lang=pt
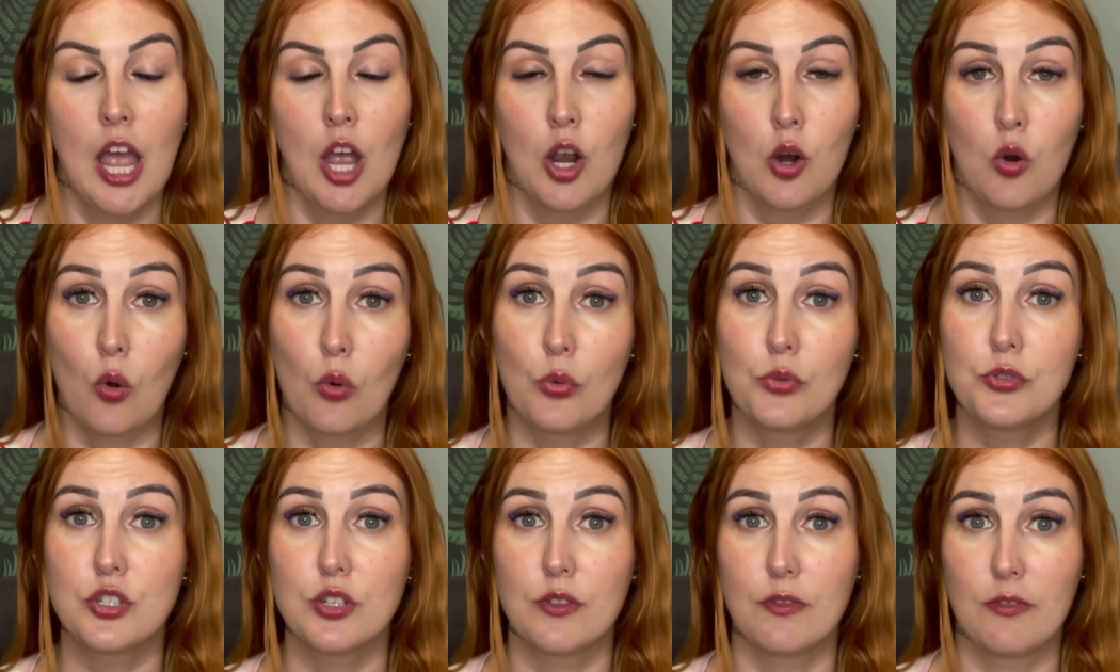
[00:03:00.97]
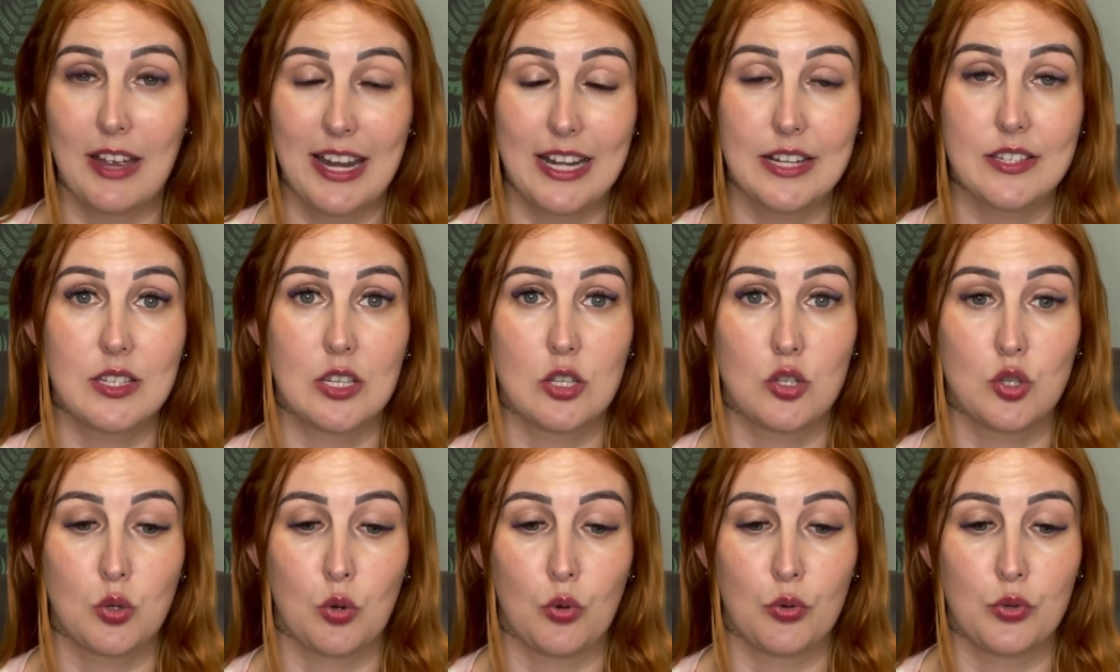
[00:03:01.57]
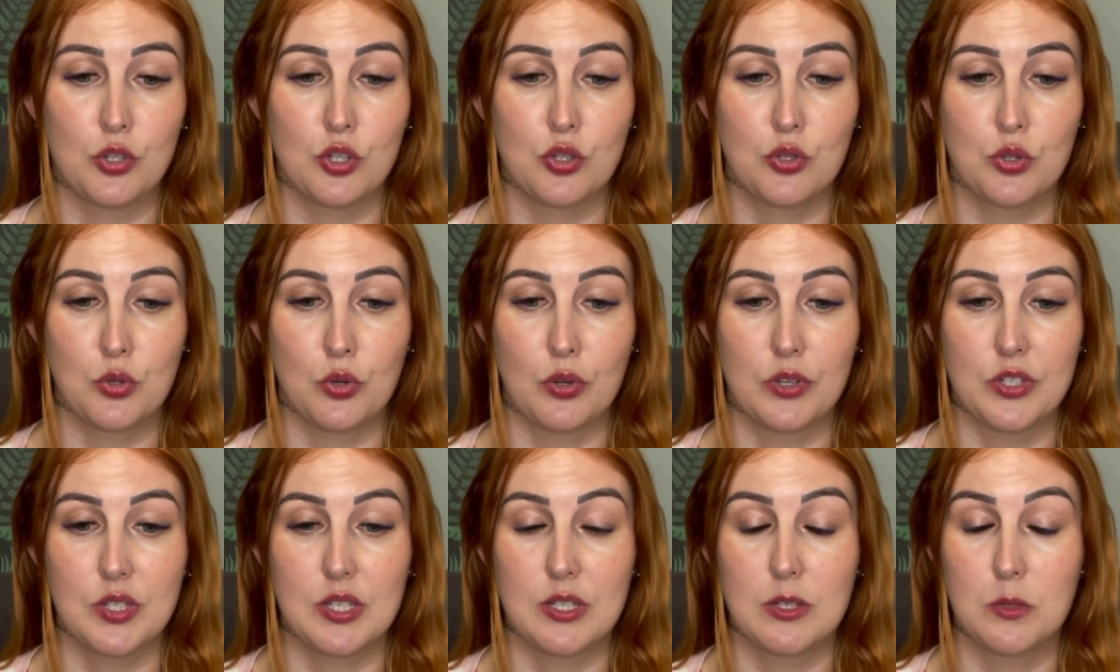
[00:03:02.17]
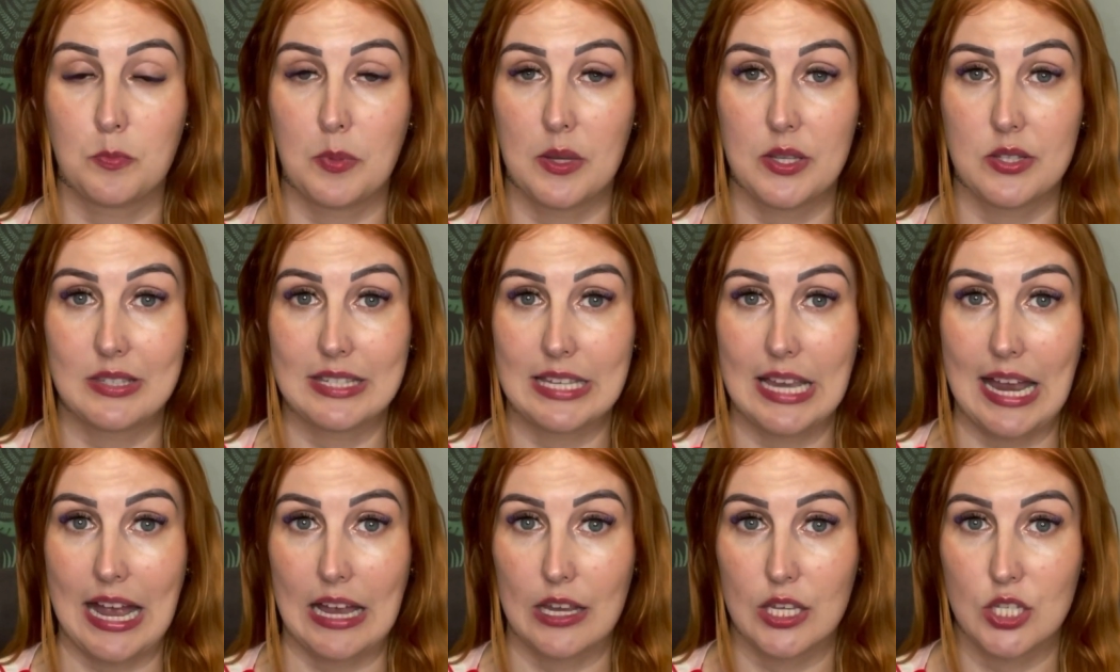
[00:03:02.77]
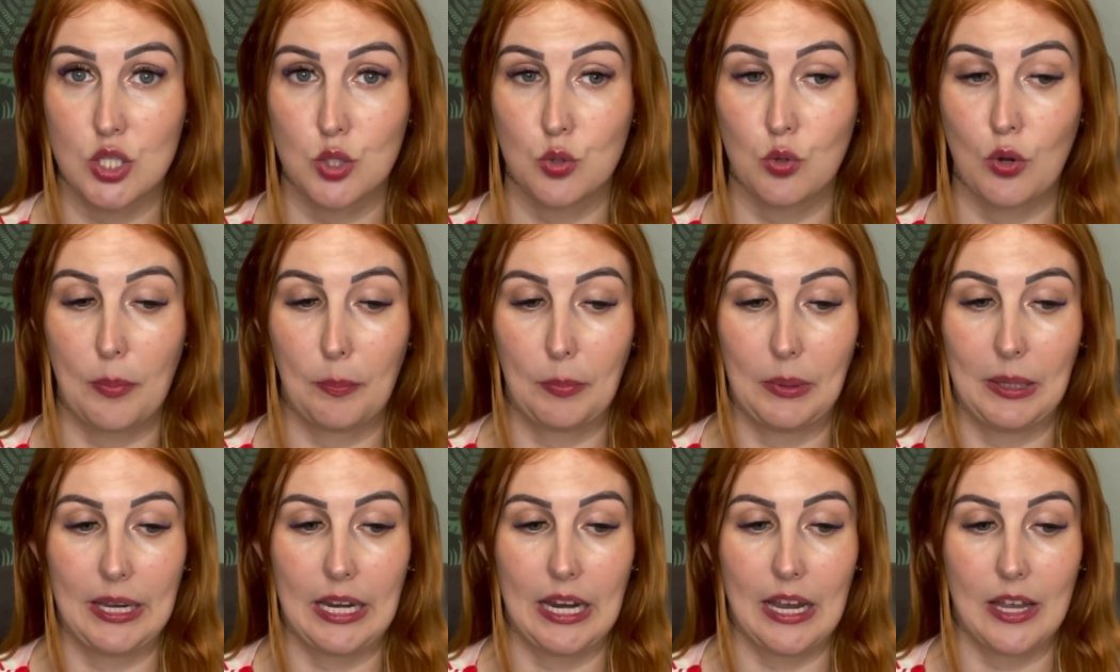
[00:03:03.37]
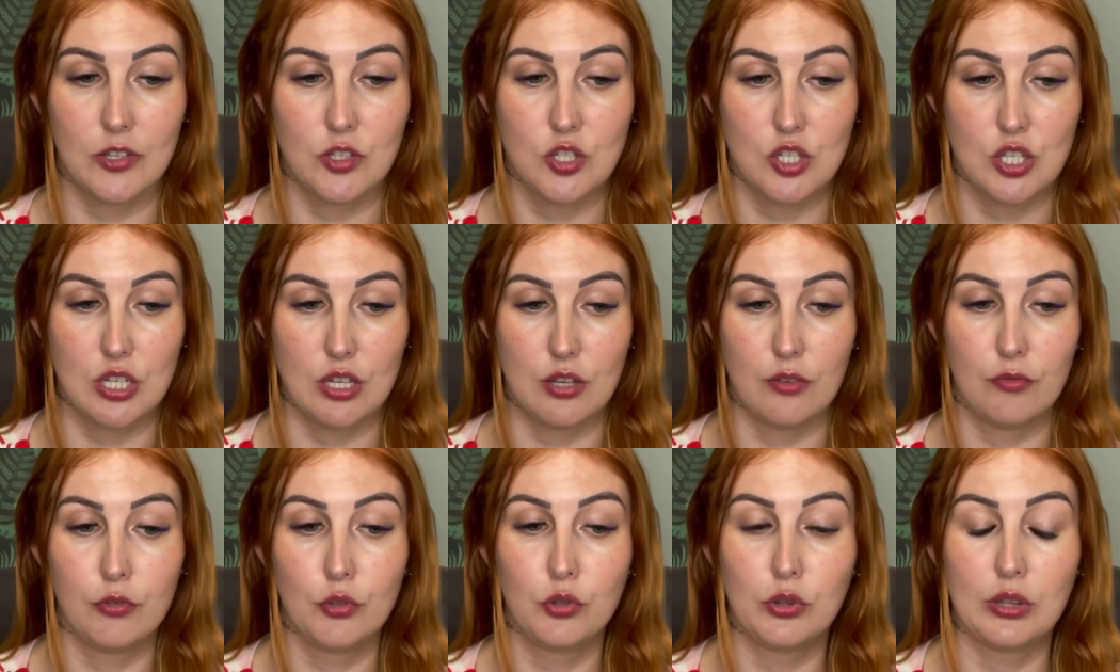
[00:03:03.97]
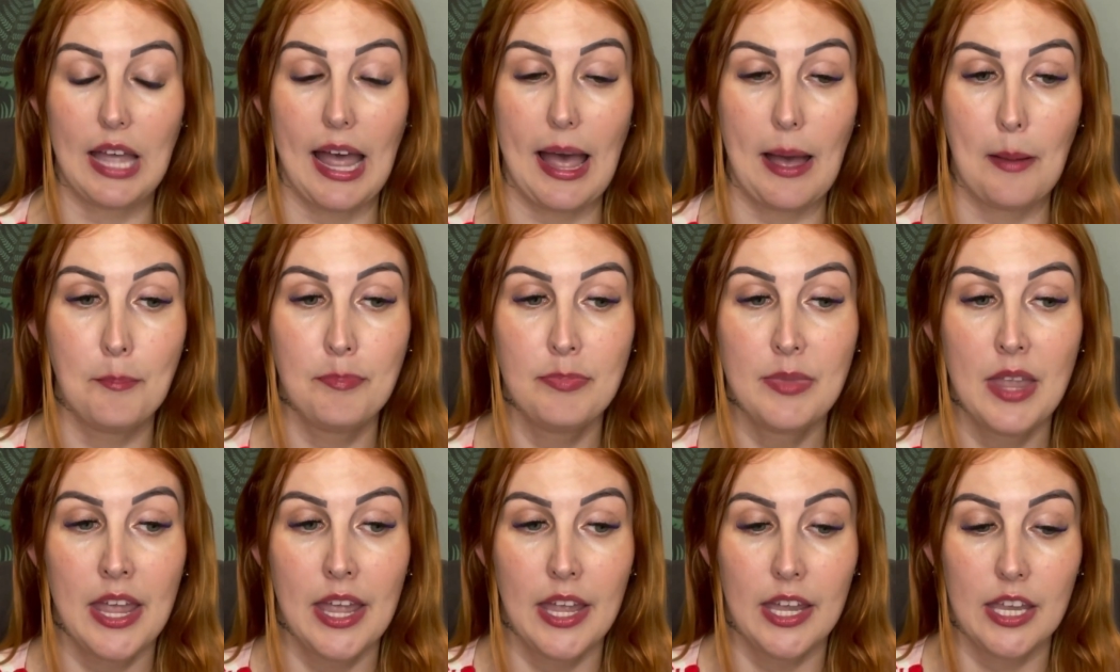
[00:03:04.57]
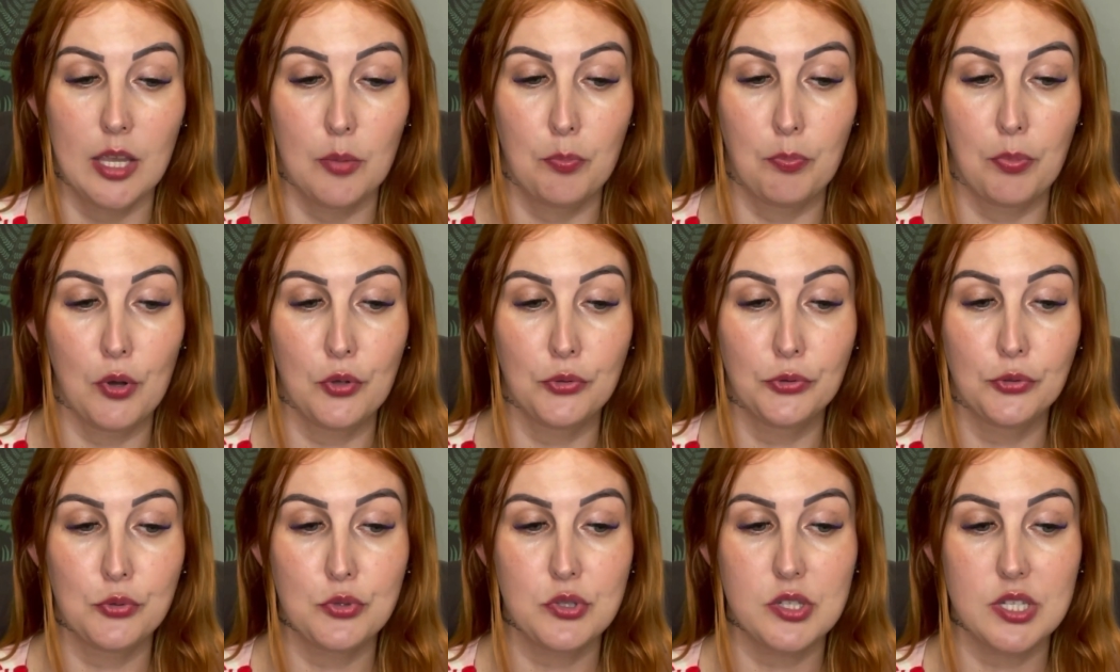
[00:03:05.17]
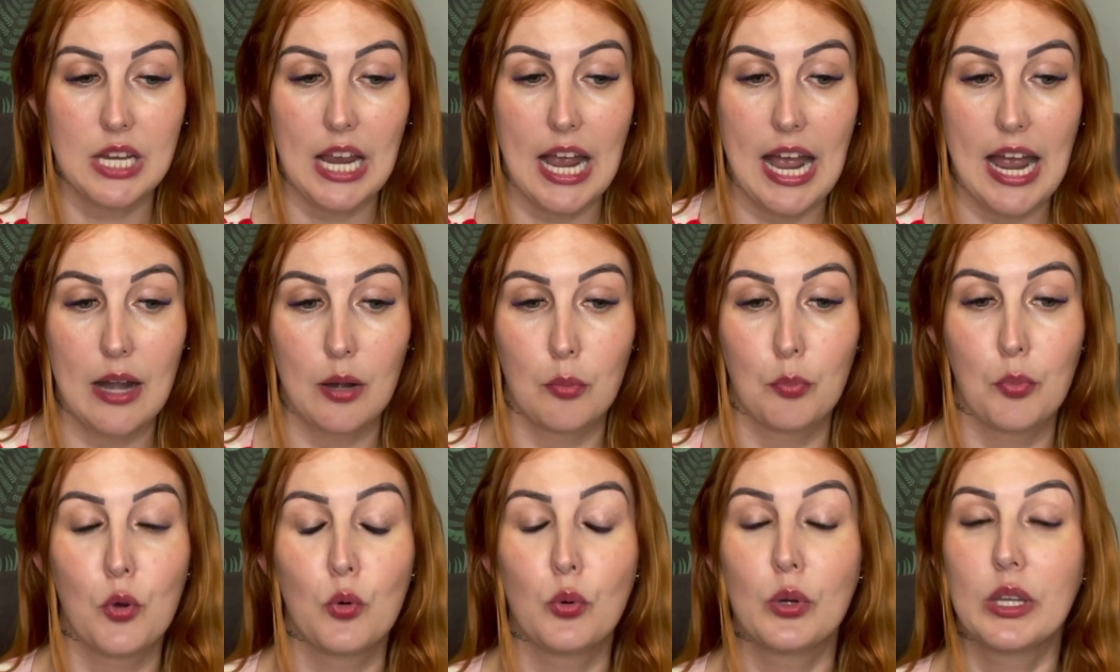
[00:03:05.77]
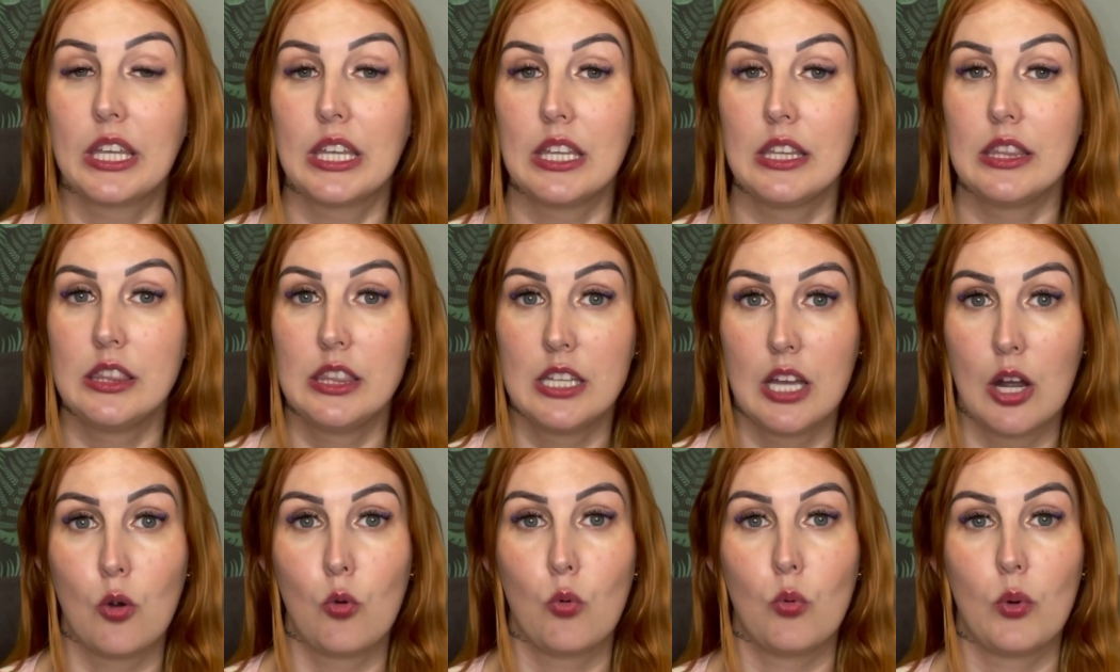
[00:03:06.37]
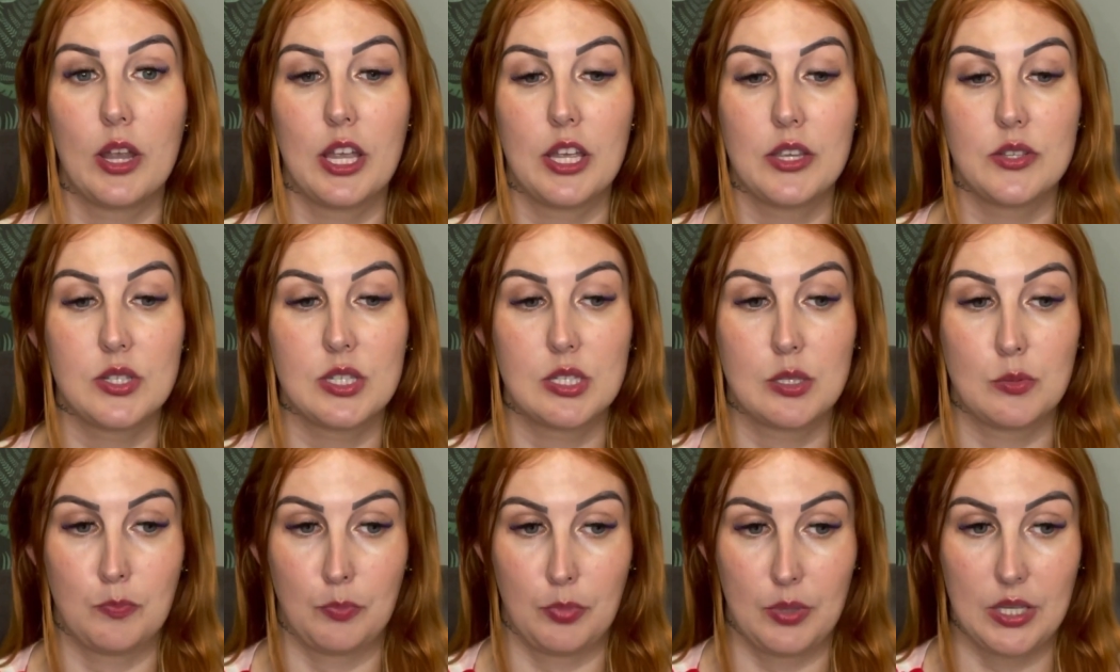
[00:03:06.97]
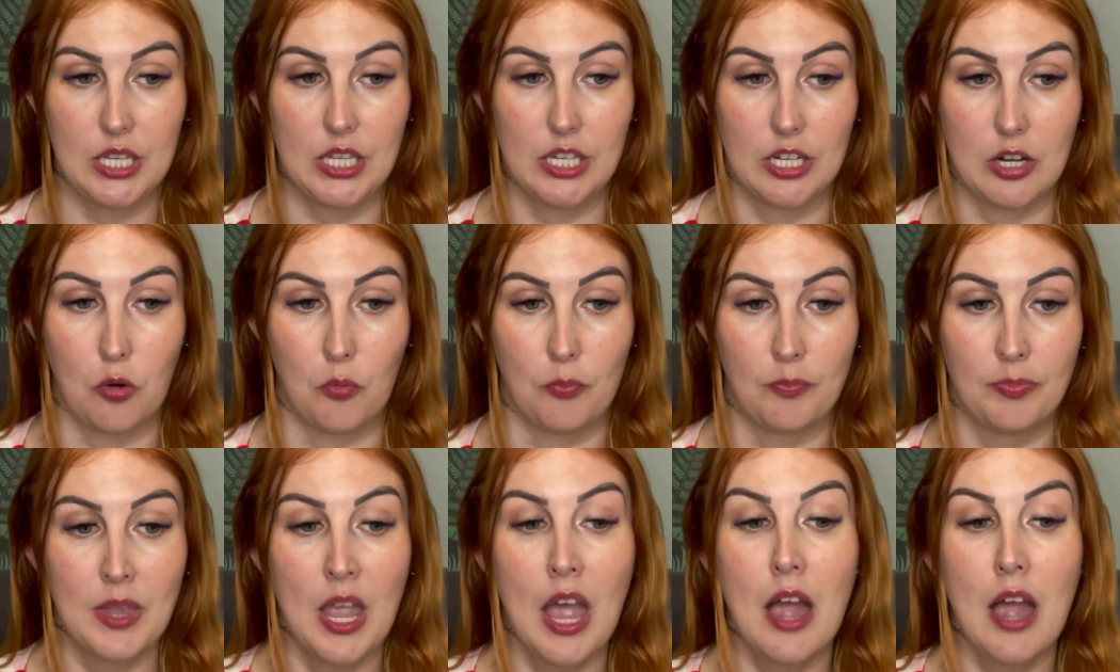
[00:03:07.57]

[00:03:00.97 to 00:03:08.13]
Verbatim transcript: com diversas condições especiais do aplicativo, tá? E pontos Carbon que não expiram.